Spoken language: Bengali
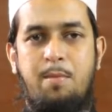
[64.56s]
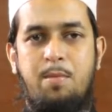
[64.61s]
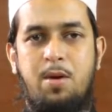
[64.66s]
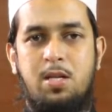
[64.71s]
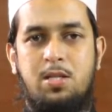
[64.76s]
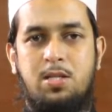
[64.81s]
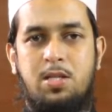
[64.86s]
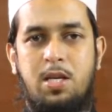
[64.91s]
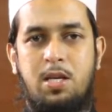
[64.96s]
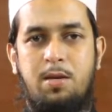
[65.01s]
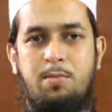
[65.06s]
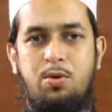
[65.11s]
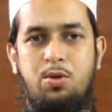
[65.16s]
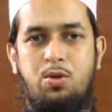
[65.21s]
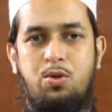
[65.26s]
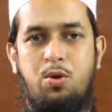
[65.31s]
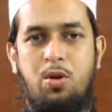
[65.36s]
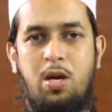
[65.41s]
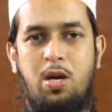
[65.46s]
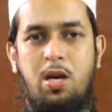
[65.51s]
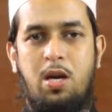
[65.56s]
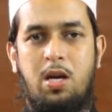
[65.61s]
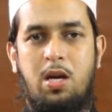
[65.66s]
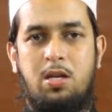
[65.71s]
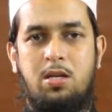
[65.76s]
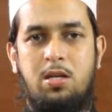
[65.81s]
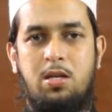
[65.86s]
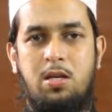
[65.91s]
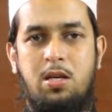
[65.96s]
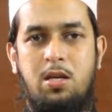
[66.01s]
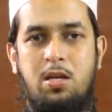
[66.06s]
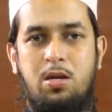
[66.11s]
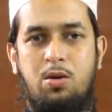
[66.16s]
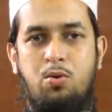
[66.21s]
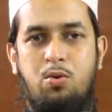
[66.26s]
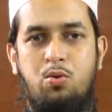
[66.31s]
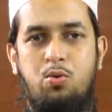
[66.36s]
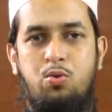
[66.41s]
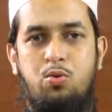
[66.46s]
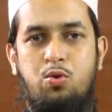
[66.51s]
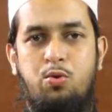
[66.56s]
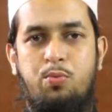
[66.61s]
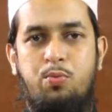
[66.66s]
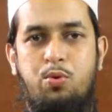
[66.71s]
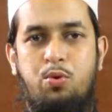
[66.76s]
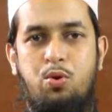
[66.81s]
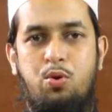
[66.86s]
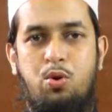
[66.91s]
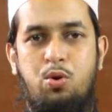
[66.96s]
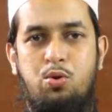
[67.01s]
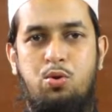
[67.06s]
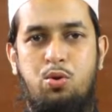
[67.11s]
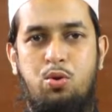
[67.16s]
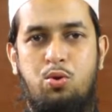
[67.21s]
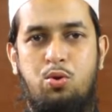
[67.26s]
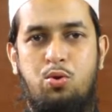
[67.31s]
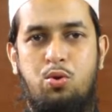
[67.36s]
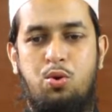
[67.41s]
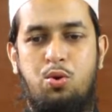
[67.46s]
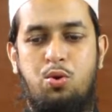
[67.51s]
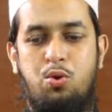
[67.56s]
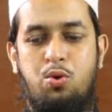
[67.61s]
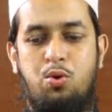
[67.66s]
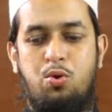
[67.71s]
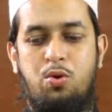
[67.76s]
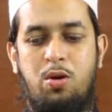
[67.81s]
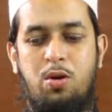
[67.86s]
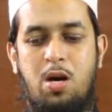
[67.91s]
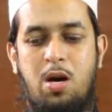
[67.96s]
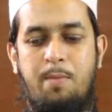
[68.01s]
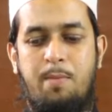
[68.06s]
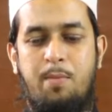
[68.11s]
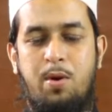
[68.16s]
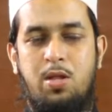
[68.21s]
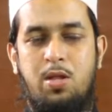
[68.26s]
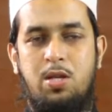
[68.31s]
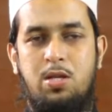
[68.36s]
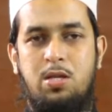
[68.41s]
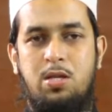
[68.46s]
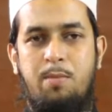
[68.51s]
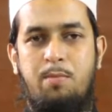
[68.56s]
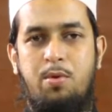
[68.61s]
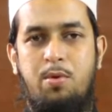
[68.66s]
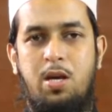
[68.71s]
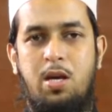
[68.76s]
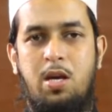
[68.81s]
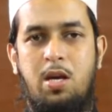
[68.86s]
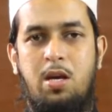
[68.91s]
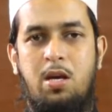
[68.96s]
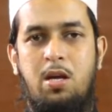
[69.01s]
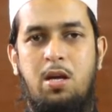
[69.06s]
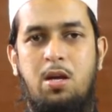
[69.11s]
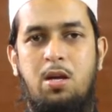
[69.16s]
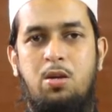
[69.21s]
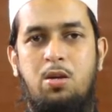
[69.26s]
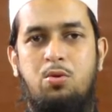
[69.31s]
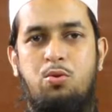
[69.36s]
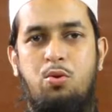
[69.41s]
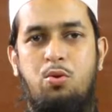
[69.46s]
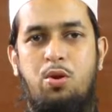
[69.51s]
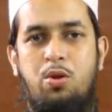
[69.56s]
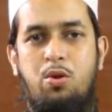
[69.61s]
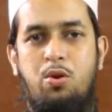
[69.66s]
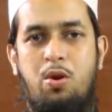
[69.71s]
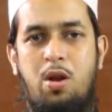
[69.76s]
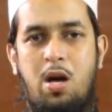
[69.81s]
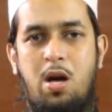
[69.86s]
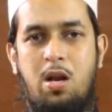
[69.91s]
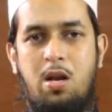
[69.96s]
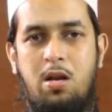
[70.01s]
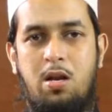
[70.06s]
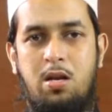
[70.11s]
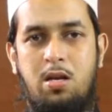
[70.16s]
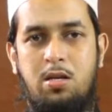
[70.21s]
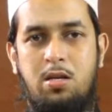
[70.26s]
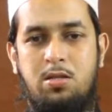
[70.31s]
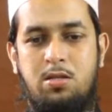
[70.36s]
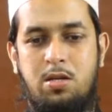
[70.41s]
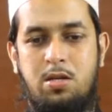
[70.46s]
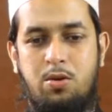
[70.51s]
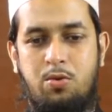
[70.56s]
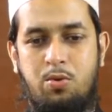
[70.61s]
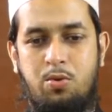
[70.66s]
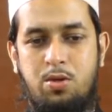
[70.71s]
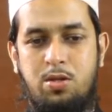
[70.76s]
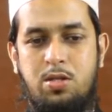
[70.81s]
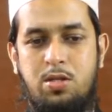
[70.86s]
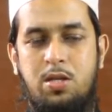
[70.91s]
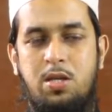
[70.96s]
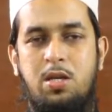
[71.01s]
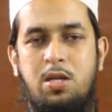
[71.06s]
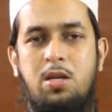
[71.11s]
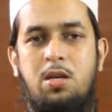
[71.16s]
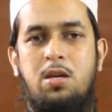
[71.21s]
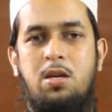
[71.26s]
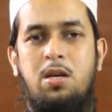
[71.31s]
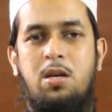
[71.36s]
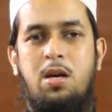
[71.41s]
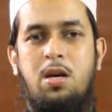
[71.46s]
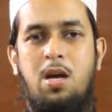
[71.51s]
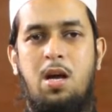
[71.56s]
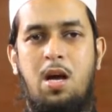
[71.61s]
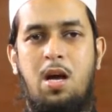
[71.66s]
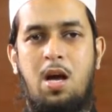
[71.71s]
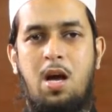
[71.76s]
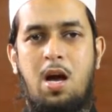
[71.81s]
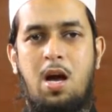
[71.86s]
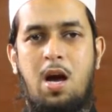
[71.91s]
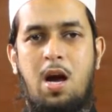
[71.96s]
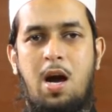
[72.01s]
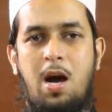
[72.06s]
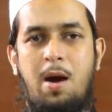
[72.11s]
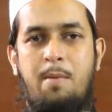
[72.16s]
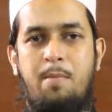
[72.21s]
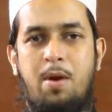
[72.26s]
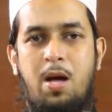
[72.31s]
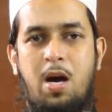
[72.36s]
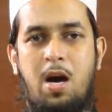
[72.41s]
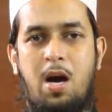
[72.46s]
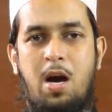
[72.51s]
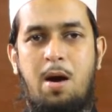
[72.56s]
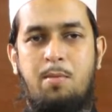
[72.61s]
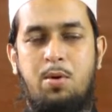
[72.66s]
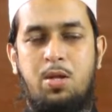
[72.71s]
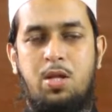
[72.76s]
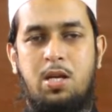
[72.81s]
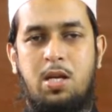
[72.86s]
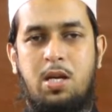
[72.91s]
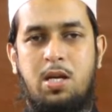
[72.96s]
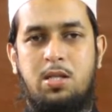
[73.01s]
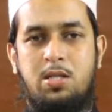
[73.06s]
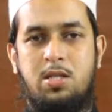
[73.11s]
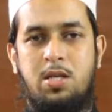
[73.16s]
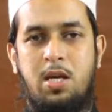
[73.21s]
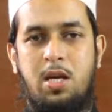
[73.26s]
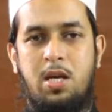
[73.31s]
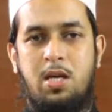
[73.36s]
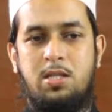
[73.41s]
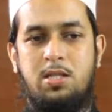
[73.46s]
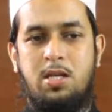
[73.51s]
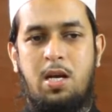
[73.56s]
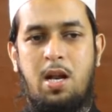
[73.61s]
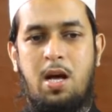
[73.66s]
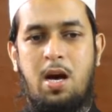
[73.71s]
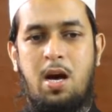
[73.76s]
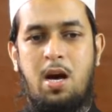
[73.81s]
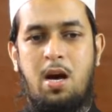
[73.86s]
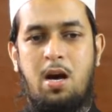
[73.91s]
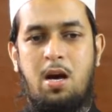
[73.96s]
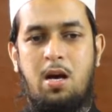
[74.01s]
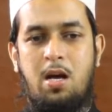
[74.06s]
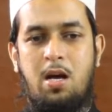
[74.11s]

আমি আজকে এ বিষয়ে একটি গুরুত্বপূর্ণ তথ্য আপনাদের সামনে তুলে ধরার ইচ্ছা করেছি আমরা আমাদের কাছে যারা